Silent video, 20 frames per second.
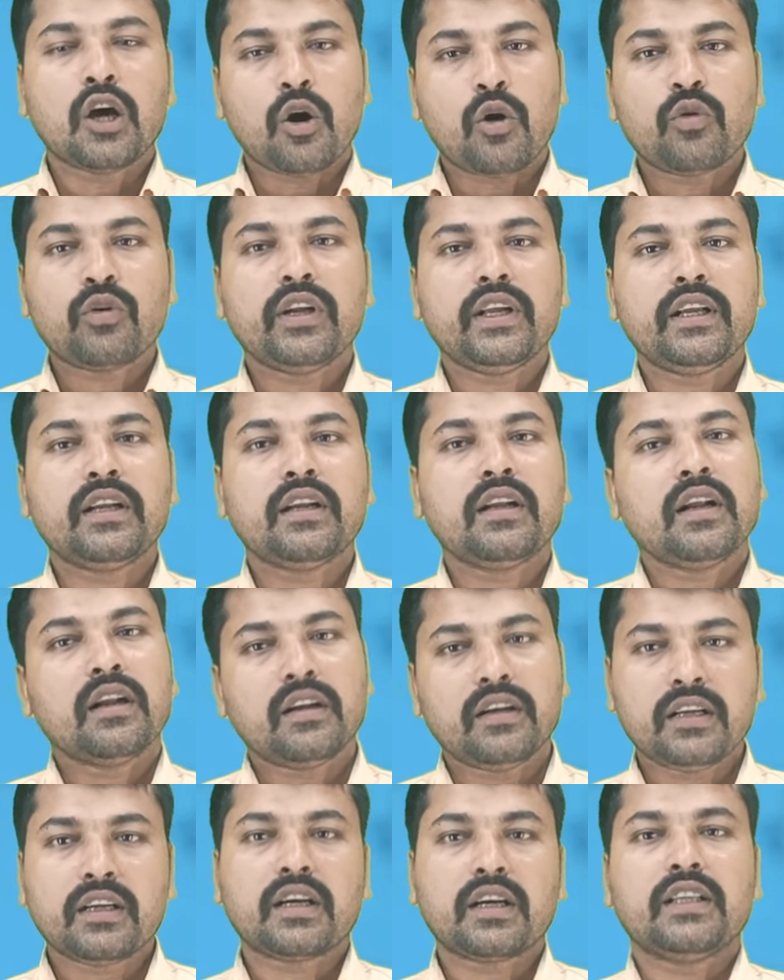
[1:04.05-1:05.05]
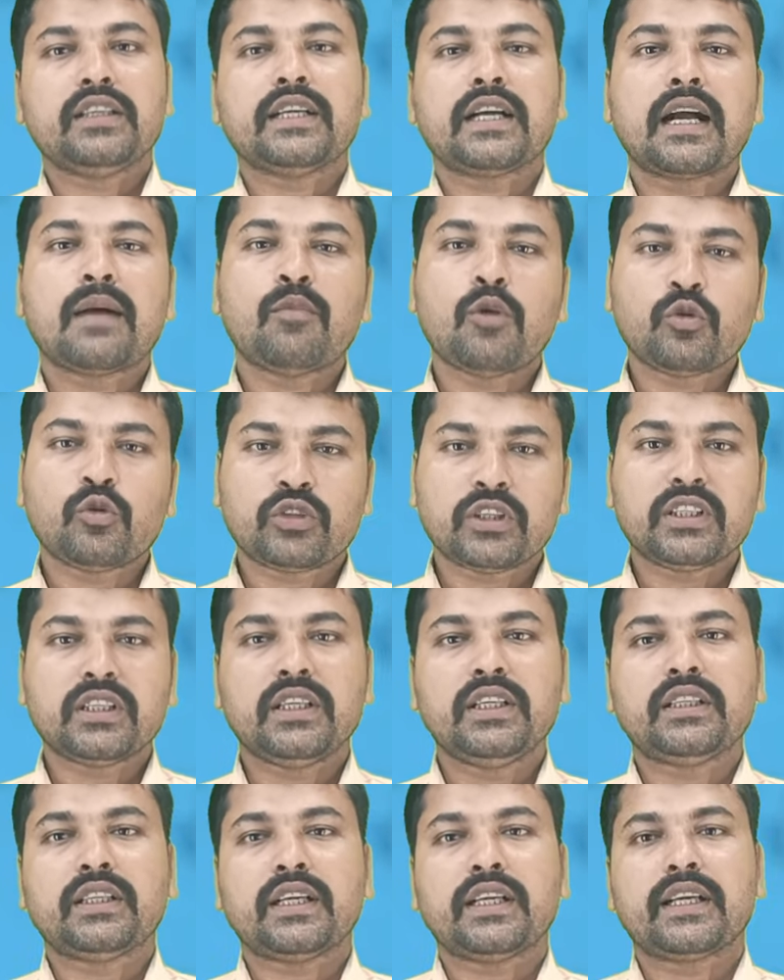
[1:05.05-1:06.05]
ऑनलाइन निकल जाएगा बहुत
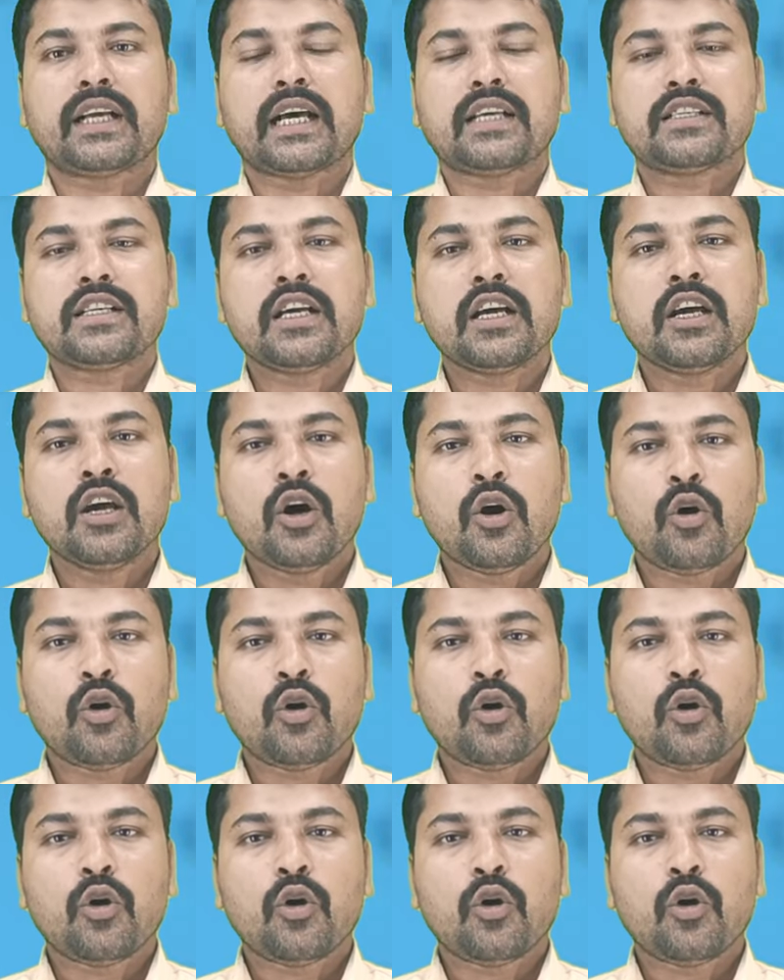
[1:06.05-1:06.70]
इजीली तरीका से